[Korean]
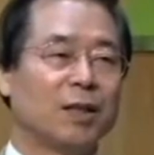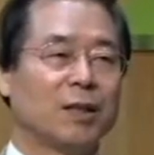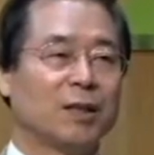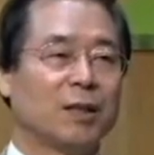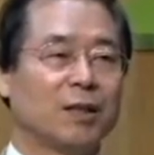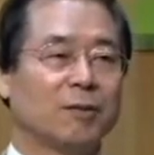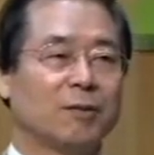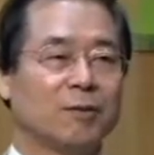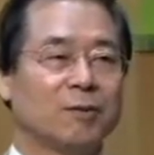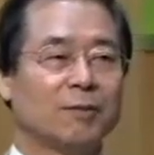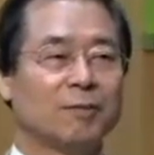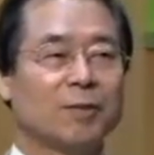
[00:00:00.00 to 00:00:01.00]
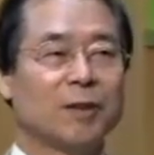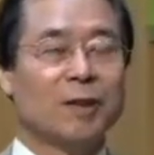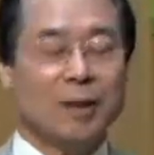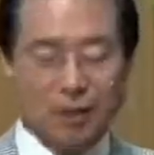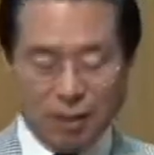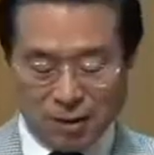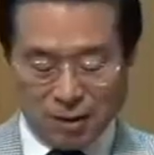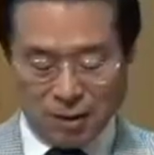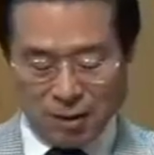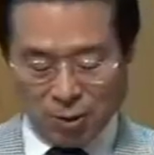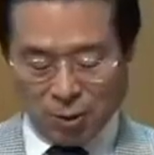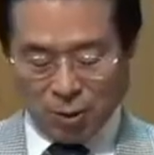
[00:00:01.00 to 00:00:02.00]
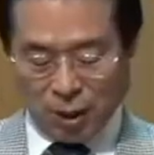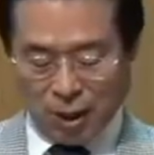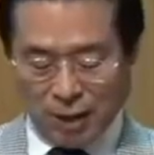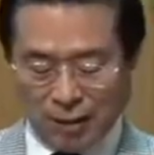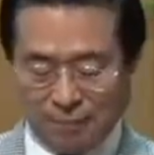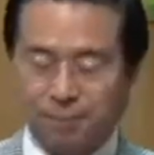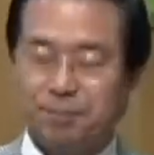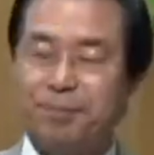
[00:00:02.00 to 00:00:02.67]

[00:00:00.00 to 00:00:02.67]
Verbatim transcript: 이렇게요. 어떤 성도가